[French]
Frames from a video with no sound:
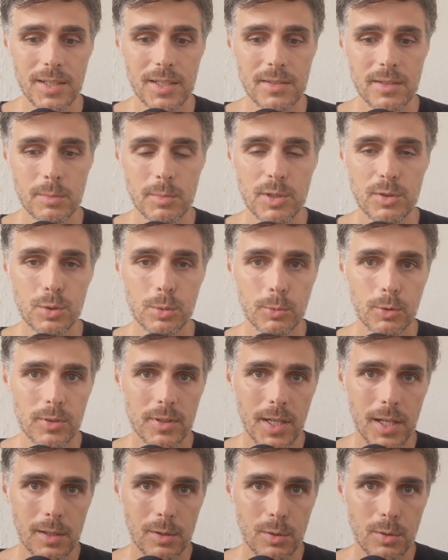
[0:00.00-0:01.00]
les émissions
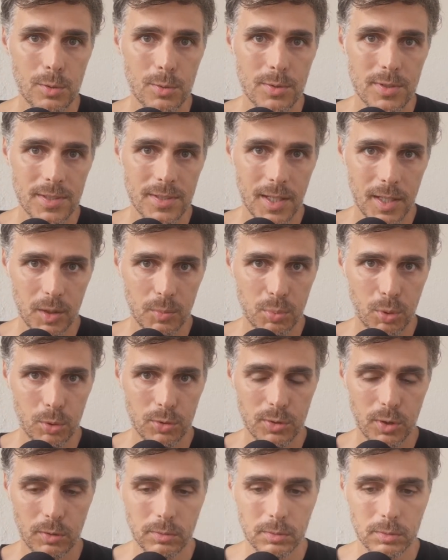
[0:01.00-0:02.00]
mondiales de
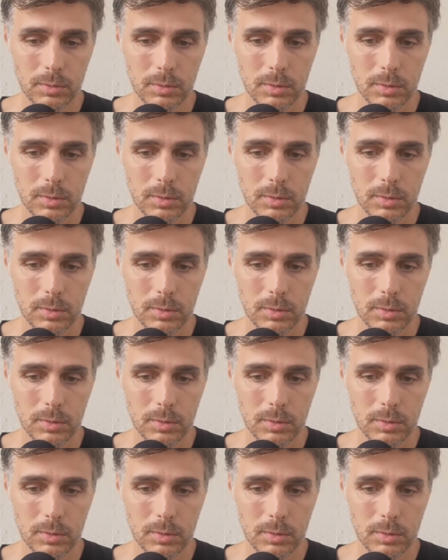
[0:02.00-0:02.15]
5%